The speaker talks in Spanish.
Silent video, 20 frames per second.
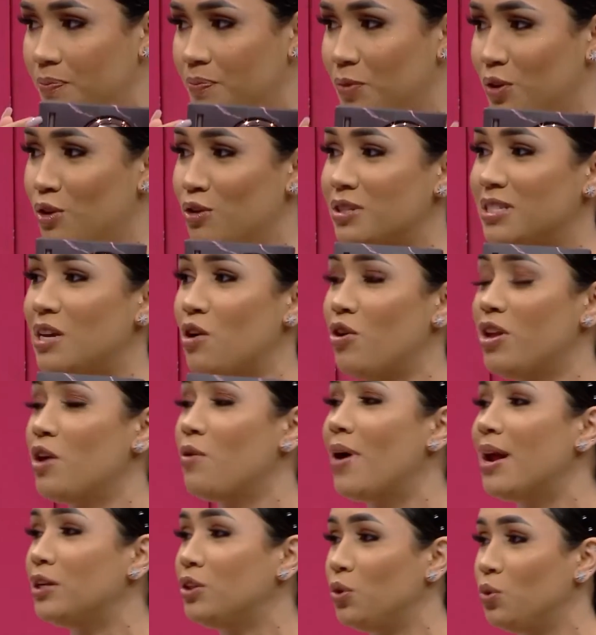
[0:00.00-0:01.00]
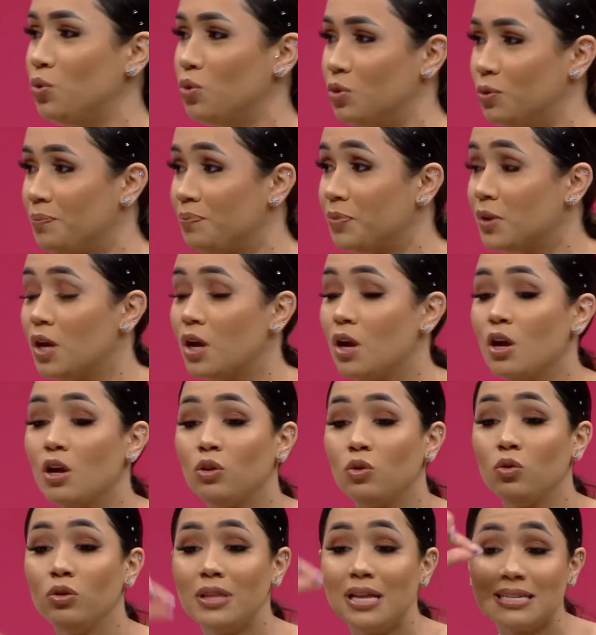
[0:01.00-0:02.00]
Entonces, oye, ¿cuál truco?
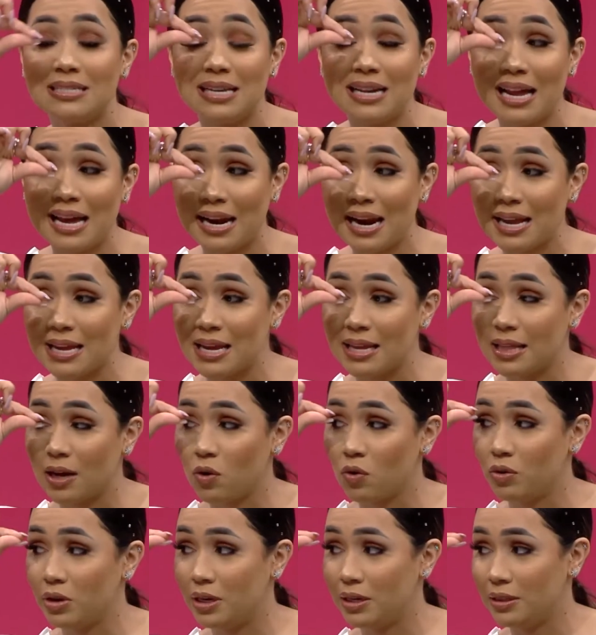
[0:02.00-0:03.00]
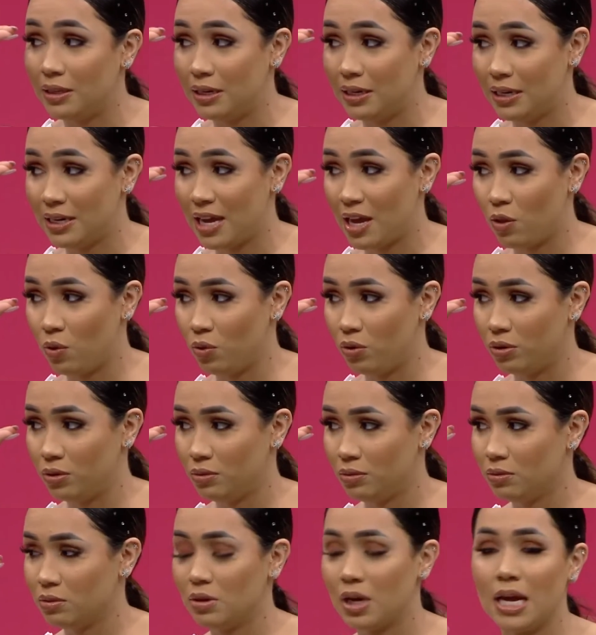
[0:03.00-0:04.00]
Tú te haces la rayita con el delineador,
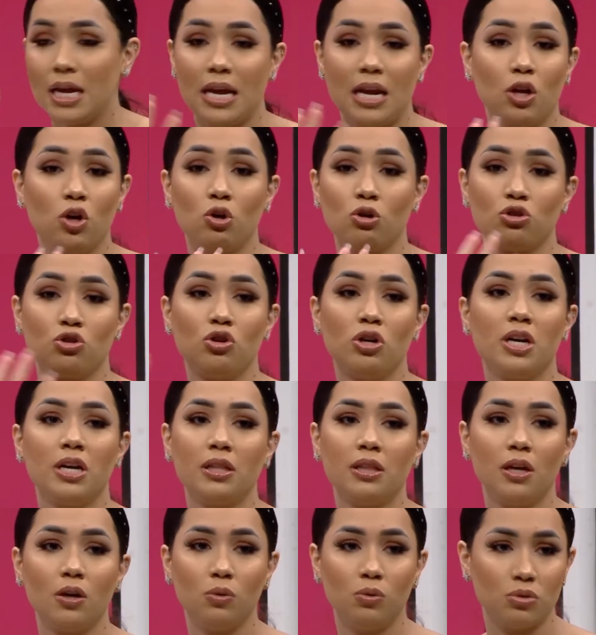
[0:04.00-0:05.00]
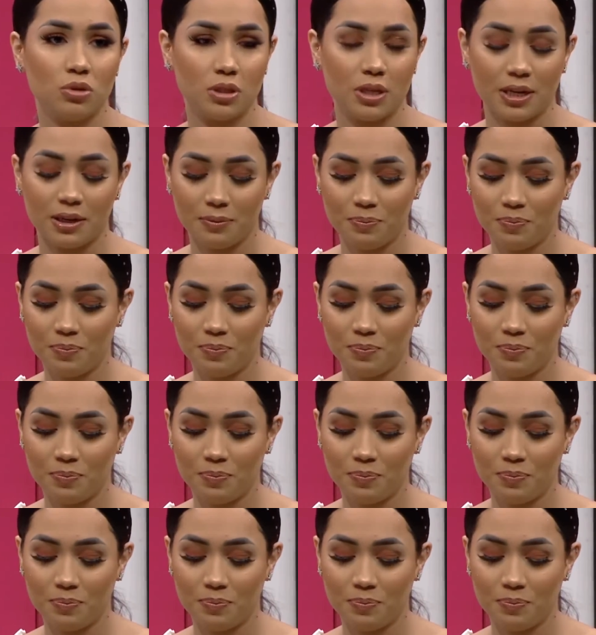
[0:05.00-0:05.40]
el grosor que te guste.